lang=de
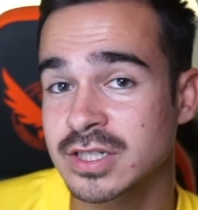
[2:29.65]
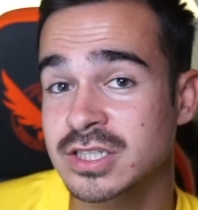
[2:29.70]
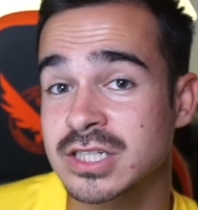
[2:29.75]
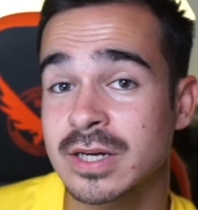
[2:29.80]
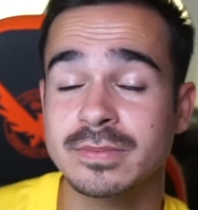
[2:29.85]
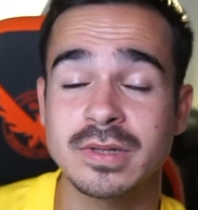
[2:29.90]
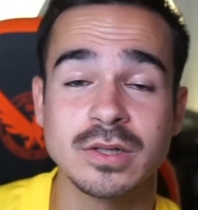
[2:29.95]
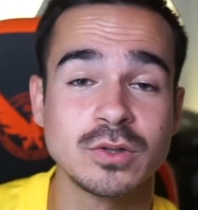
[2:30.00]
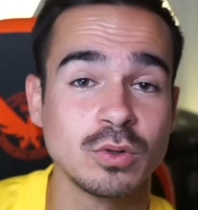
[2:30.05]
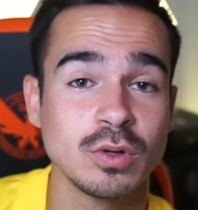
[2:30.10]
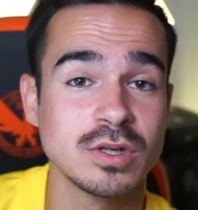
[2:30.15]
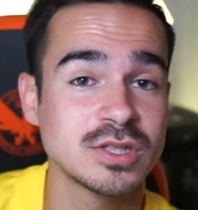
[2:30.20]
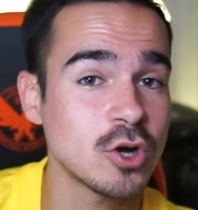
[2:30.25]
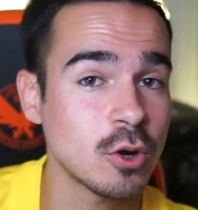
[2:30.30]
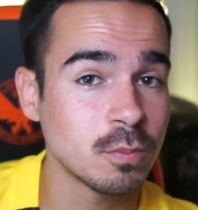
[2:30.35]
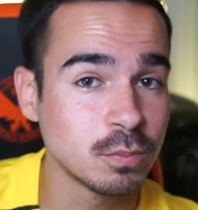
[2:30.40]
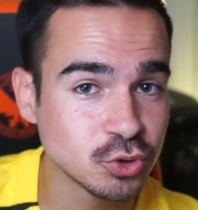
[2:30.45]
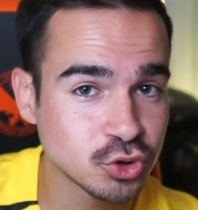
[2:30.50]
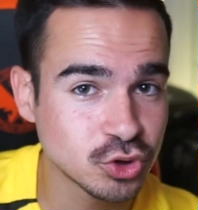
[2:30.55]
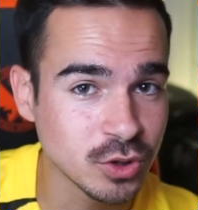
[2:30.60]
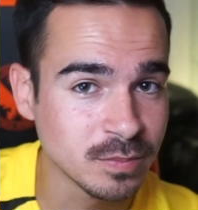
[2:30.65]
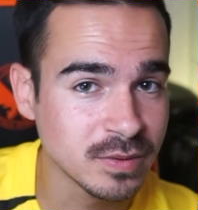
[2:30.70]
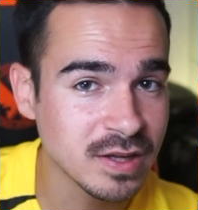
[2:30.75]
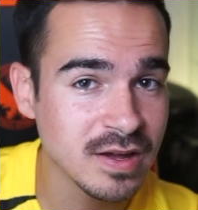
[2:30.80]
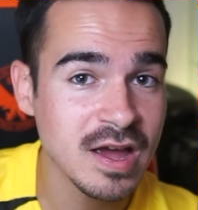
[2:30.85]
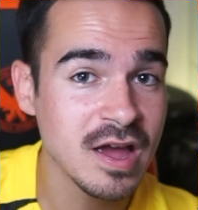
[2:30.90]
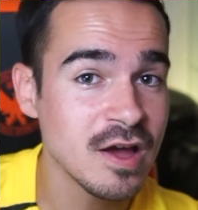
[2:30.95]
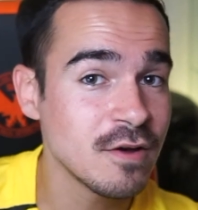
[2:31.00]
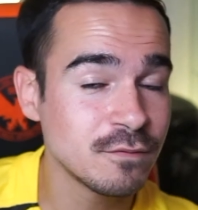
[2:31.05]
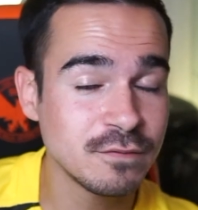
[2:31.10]
Ich habe natürlich auch bestimmt
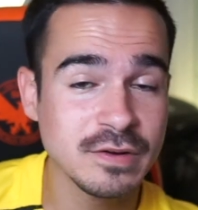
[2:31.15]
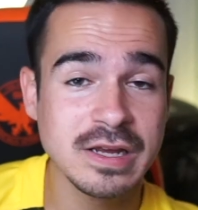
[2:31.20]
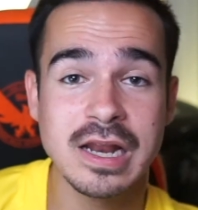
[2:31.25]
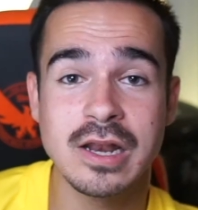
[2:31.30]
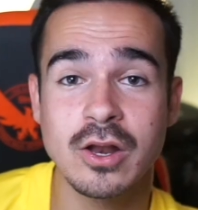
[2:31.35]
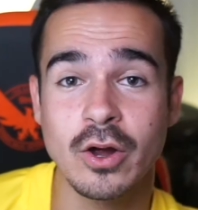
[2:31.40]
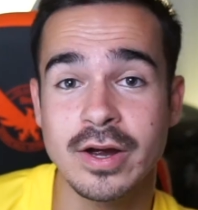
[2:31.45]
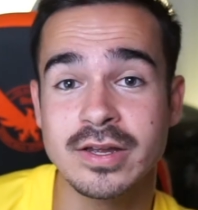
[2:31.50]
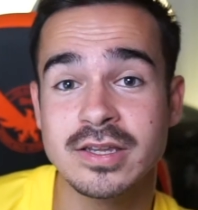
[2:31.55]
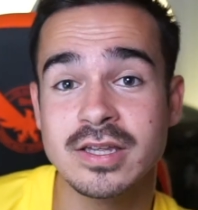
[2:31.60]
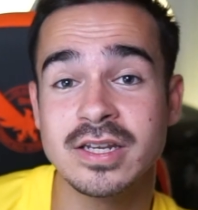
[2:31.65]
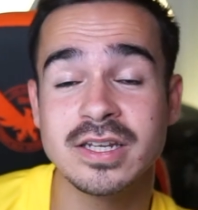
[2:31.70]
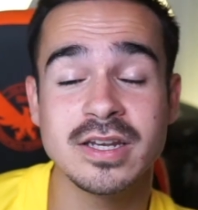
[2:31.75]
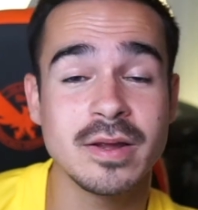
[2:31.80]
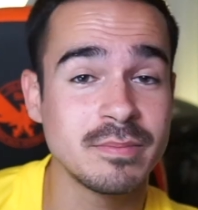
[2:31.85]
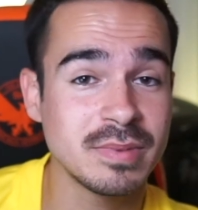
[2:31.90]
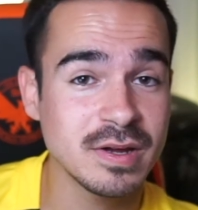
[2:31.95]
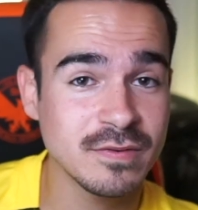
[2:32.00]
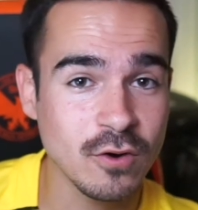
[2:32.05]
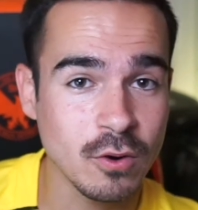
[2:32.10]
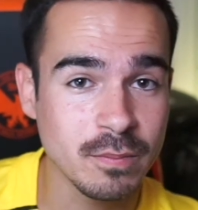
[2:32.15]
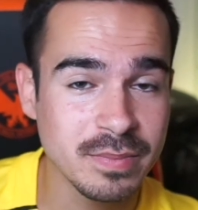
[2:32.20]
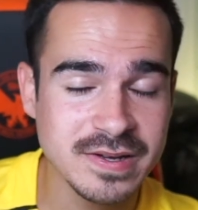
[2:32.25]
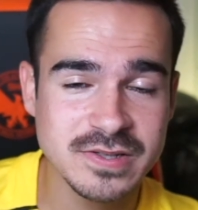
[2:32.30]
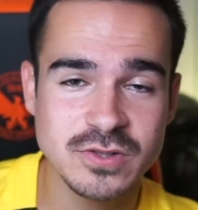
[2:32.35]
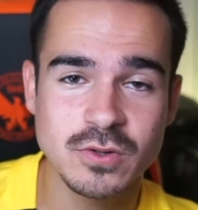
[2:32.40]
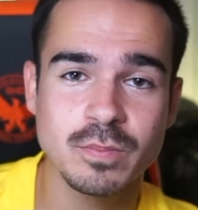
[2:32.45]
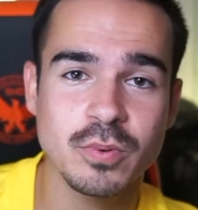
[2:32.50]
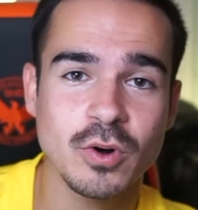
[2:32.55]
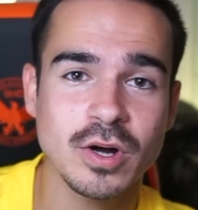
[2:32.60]
viele Leute, die den BVB
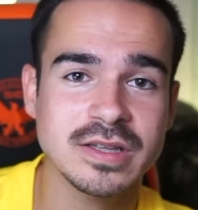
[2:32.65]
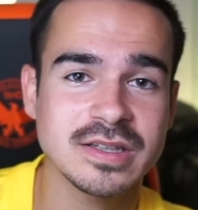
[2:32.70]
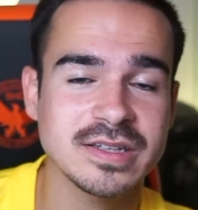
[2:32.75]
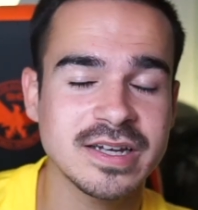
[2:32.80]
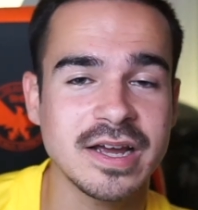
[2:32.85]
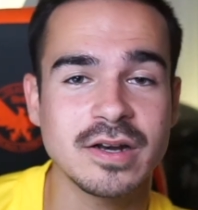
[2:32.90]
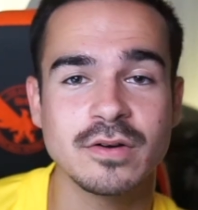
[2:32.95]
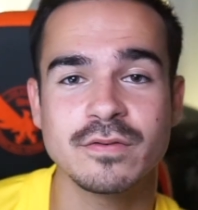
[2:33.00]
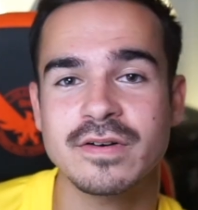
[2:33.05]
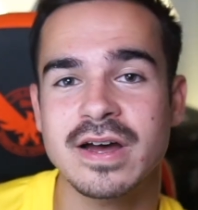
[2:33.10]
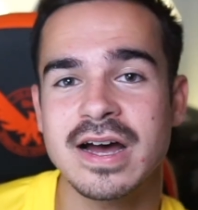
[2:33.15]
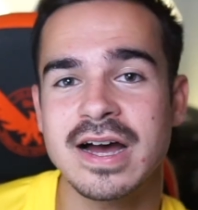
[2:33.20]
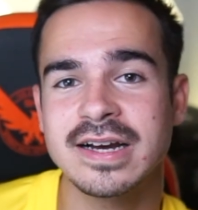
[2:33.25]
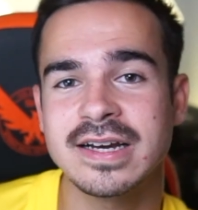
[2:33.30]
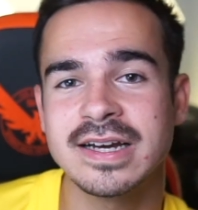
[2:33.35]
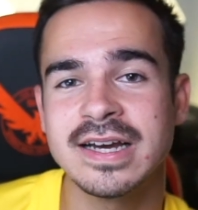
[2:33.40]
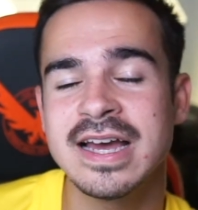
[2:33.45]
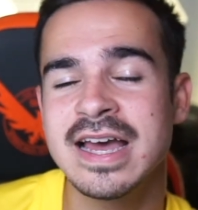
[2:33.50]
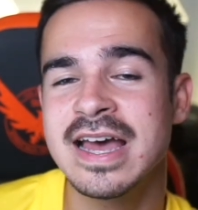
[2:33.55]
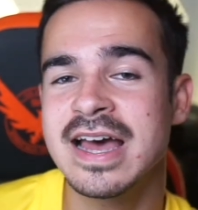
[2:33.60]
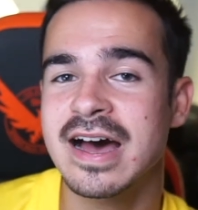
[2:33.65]
supporten, keine Frage.